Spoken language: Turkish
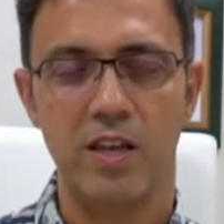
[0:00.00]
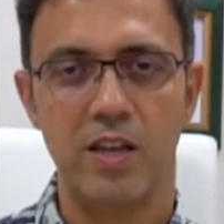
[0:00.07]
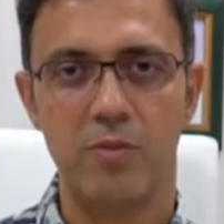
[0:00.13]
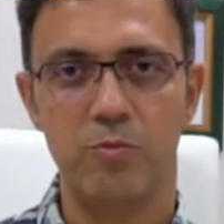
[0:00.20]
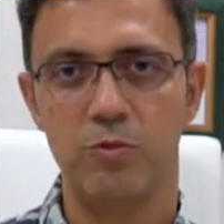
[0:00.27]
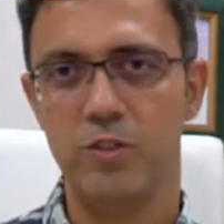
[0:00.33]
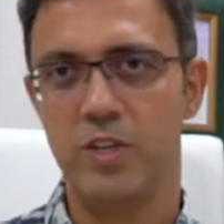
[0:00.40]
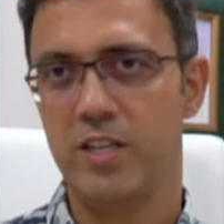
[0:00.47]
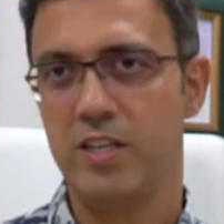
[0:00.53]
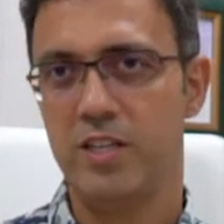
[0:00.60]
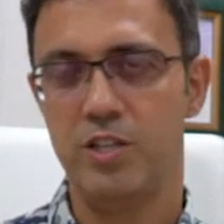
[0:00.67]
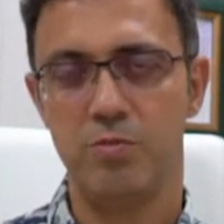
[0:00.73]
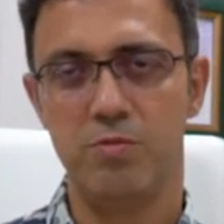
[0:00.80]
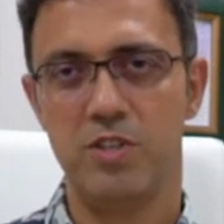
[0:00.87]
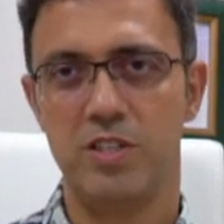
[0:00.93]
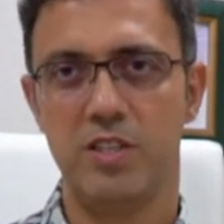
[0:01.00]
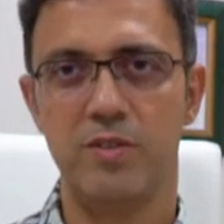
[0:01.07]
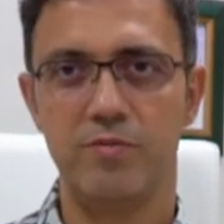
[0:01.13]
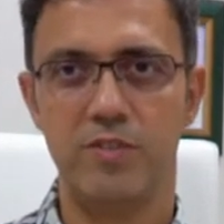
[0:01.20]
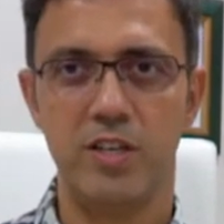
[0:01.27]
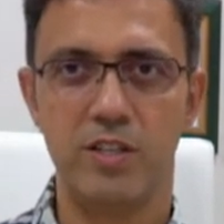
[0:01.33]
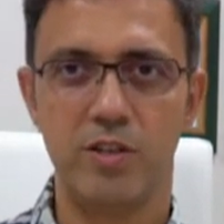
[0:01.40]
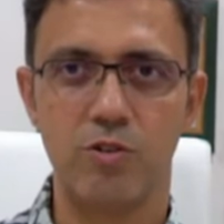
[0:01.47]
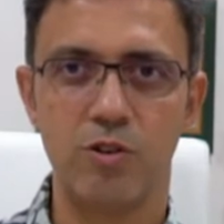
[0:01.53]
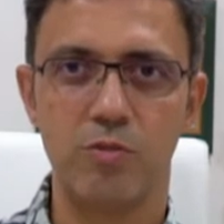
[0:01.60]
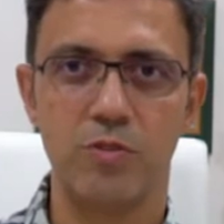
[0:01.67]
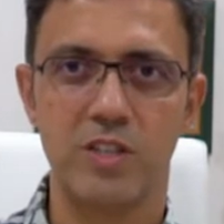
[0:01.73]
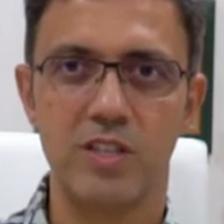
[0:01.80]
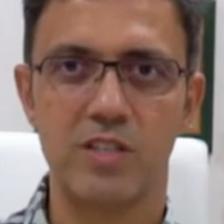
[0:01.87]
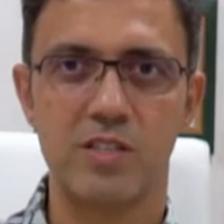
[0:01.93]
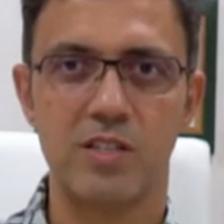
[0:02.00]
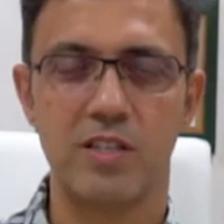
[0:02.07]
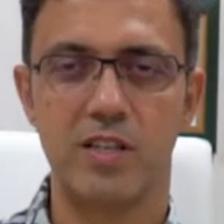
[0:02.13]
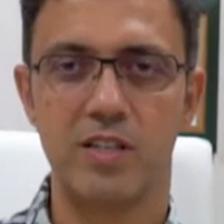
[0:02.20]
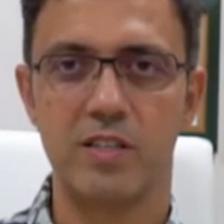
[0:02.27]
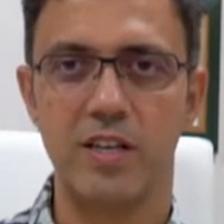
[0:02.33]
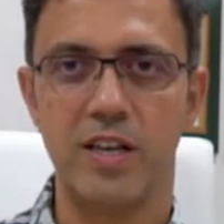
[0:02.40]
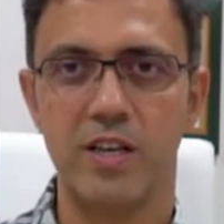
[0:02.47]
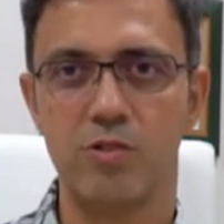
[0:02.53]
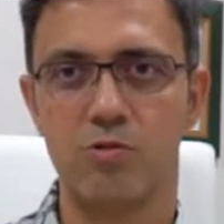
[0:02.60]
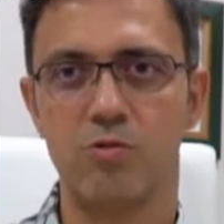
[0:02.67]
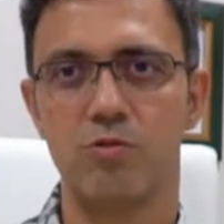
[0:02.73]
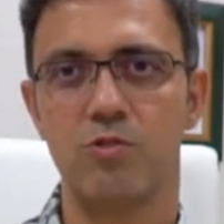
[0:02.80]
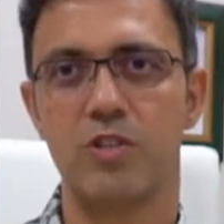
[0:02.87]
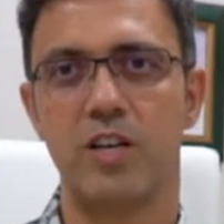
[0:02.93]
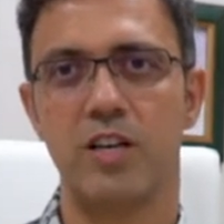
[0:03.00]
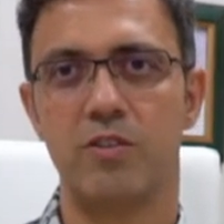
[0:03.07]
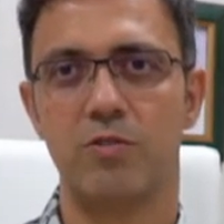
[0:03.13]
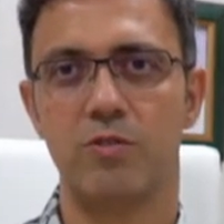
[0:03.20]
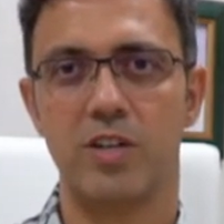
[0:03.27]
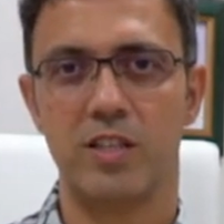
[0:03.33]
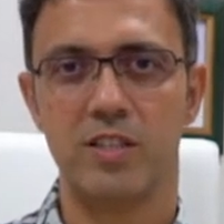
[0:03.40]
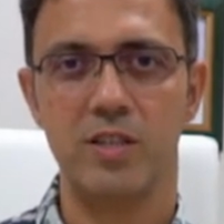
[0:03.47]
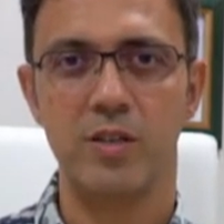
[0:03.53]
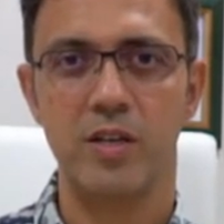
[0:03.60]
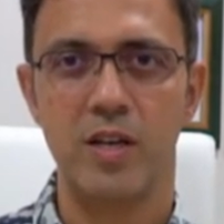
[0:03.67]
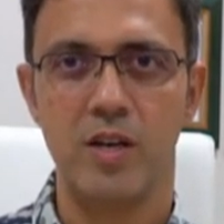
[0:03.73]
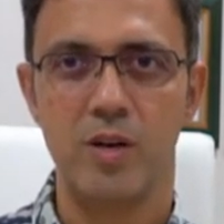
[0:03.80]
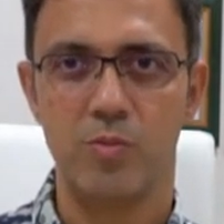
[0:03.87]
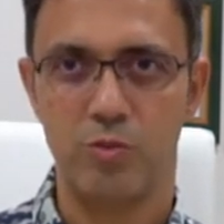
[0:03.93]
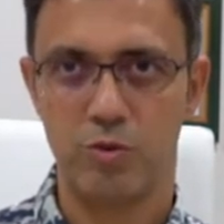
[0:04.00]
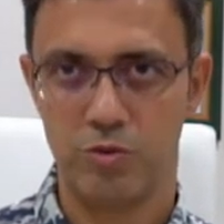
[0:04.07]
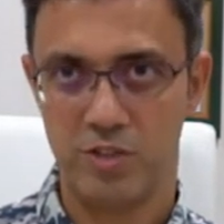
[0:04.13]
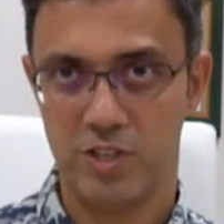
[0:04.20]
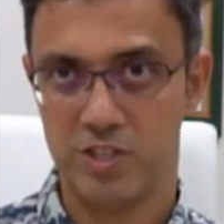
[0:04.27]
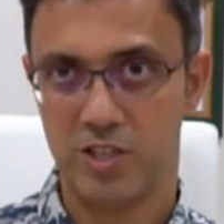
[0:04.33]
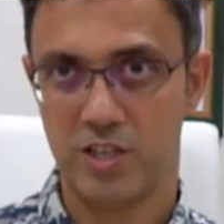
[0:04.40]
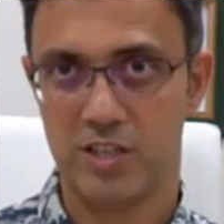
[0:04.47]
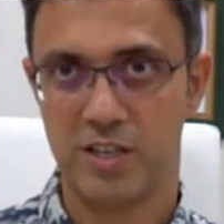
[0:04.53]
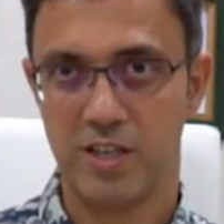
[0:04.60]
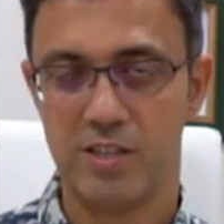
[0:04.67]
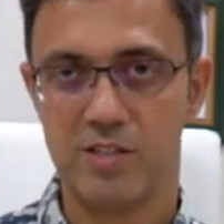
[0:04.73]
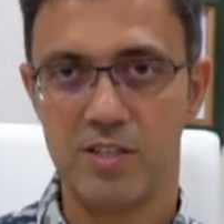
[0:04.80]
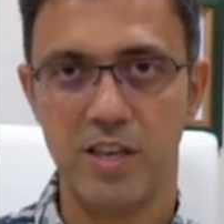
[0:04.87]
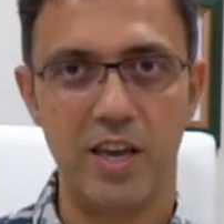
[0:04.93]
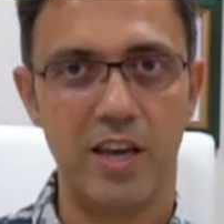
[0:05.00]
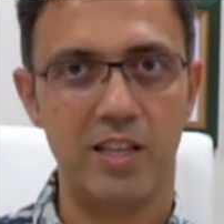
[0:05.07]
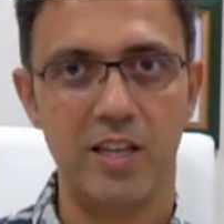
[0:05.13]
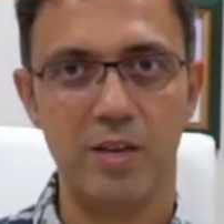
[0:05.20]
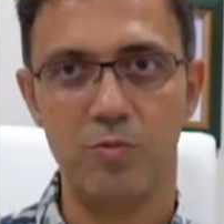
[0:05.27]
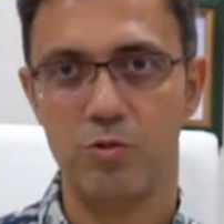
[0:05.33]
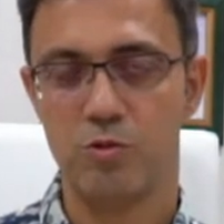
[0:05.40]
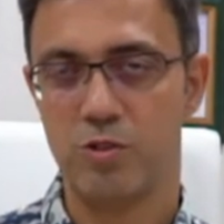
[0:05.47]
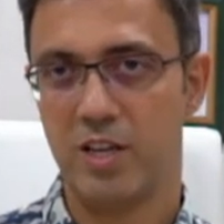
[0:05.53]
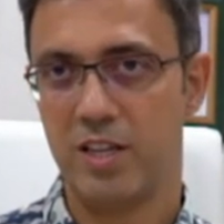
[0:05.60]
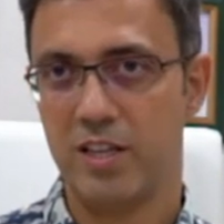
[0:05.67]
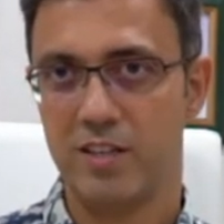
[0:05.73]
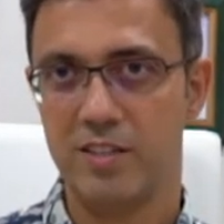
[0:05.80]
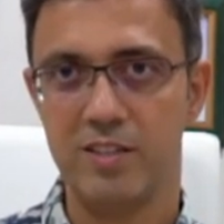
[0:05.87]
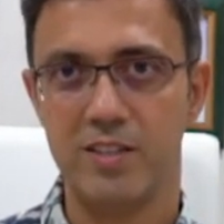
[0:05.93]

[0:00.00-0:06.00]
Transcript: Bunların hiçbirinden fayda görmeyen hastalarda en son çare olarak da protez cerrahisi, eklem yüzeylerinin